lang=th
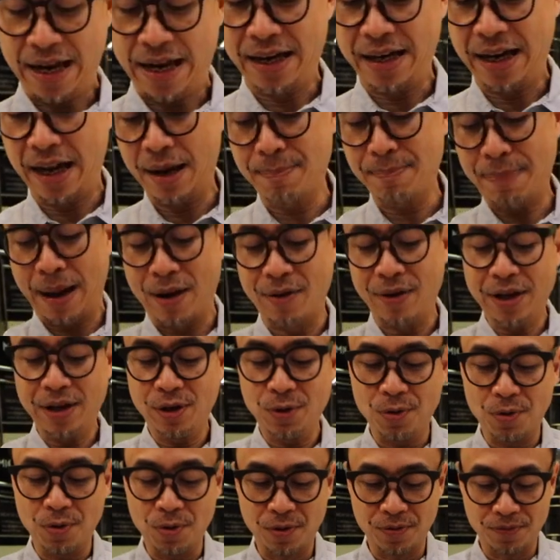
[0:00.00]
อะไรในกระเป๋าให้
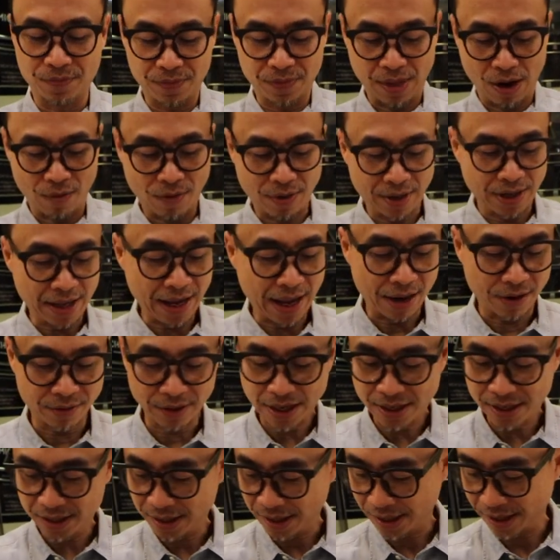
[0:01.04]
ดูเดี๋ยววันนี้เอา
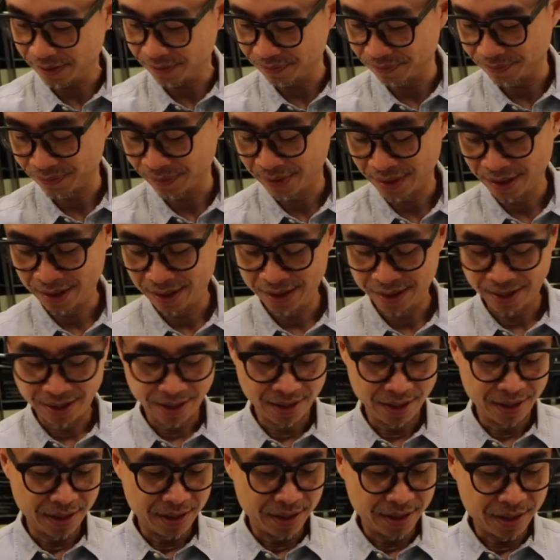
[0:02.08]
นิดนึง
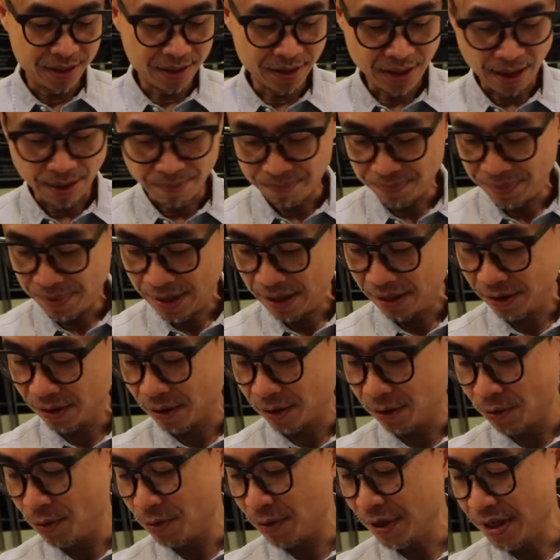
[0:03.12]
สิบลิตรขอ
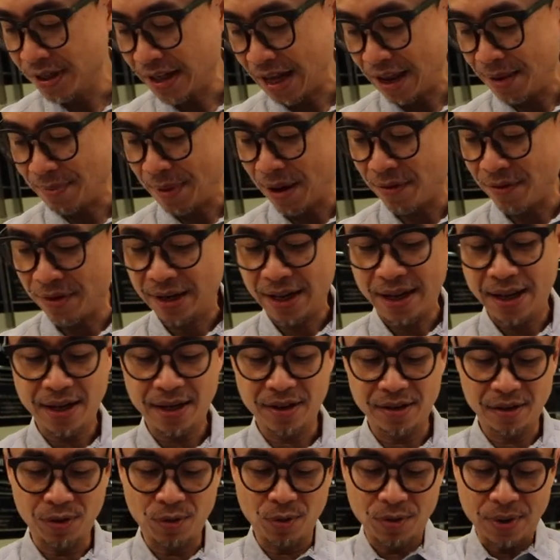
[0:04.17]
งลุงที่ใส่มาวันนี้
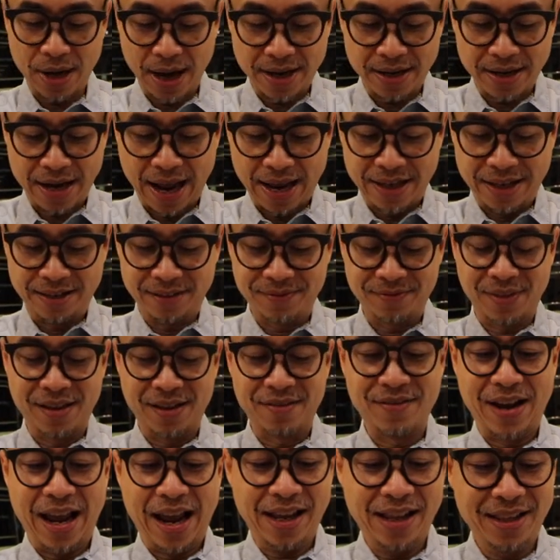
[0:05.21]
ดูด้านใน
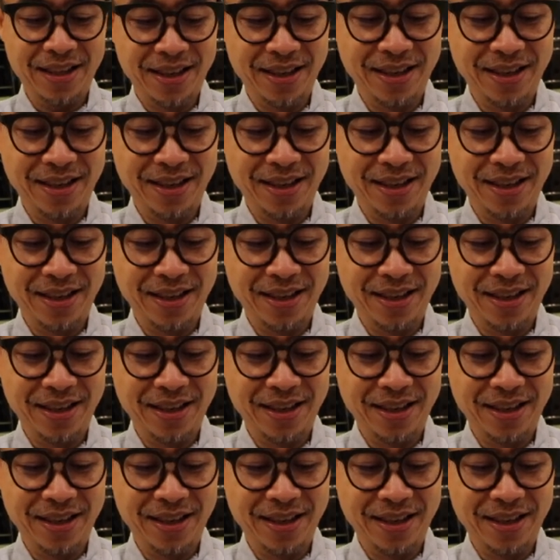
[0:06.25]
นะ